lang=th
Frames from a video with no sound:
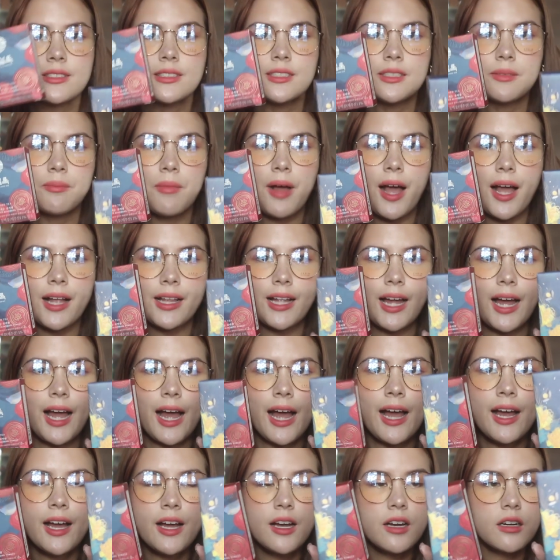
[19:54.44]
ซื้อมานะ
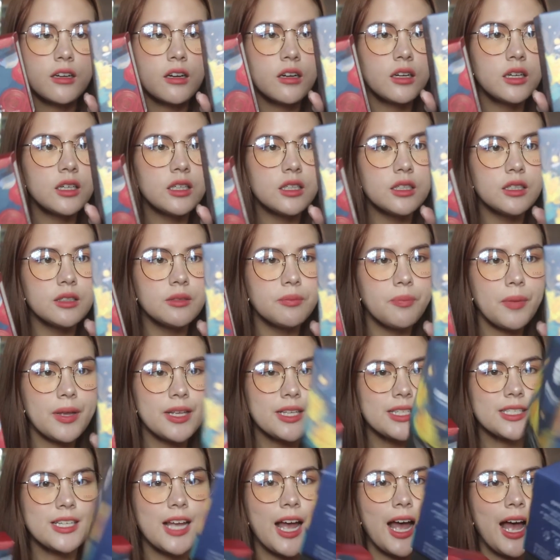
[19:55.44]
คะก็คือเป็
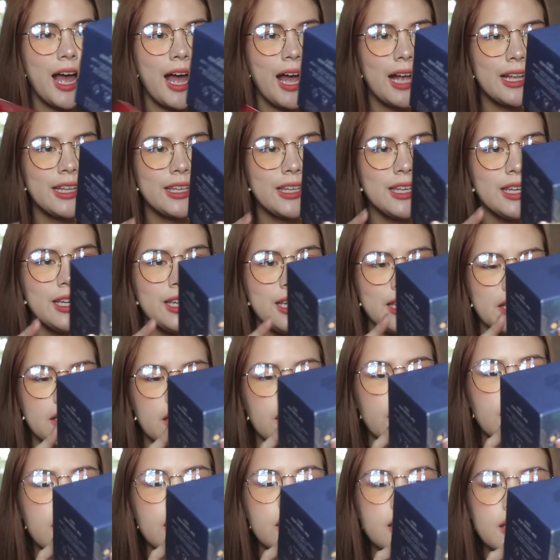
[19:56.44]
นชาที่
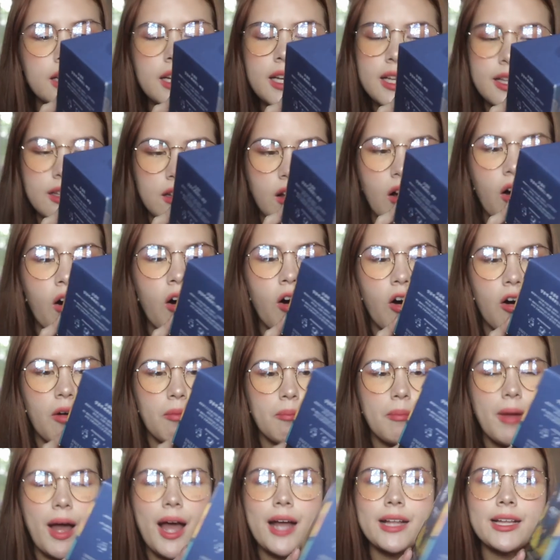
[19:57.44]
กลิ่นหอม
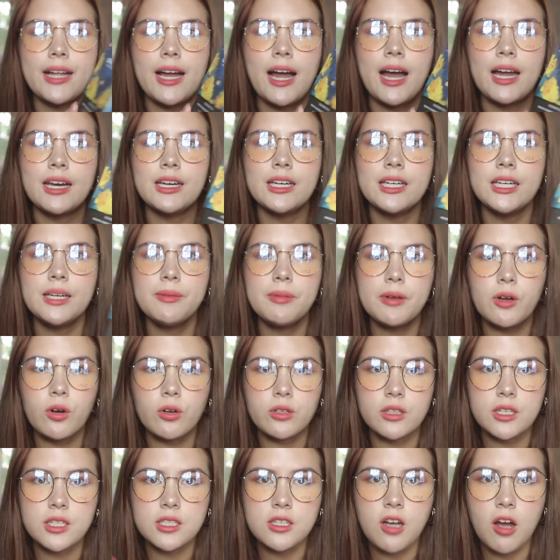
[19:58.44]
มากนะคะลิเป็นค
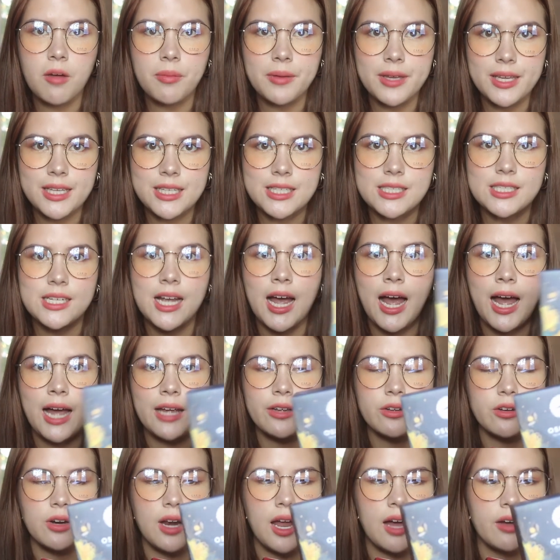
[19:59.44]
นที่ชอบกินชา
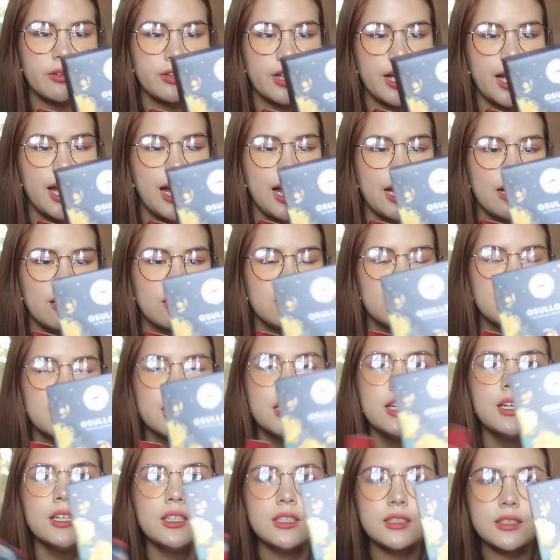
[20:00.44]
อยู่แล้วนะคะก็เลย
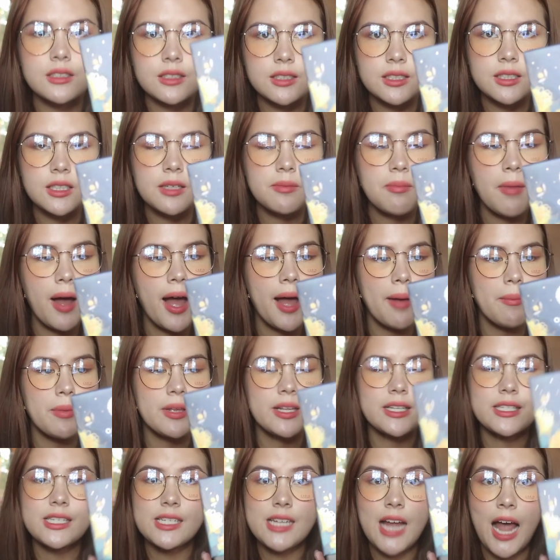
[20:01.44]
ซื้อมาเป็
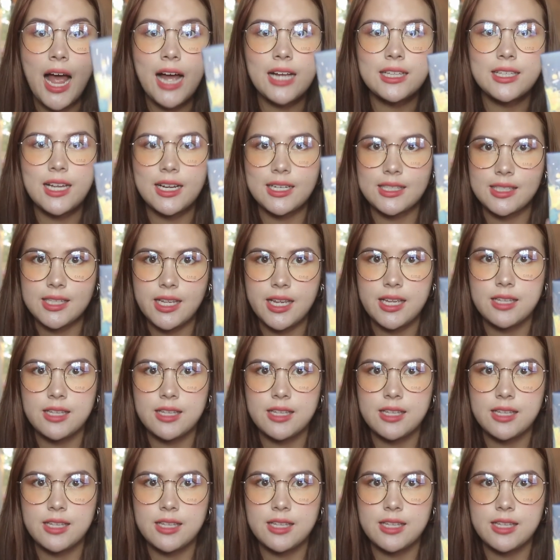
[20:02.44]
นชาจากเจ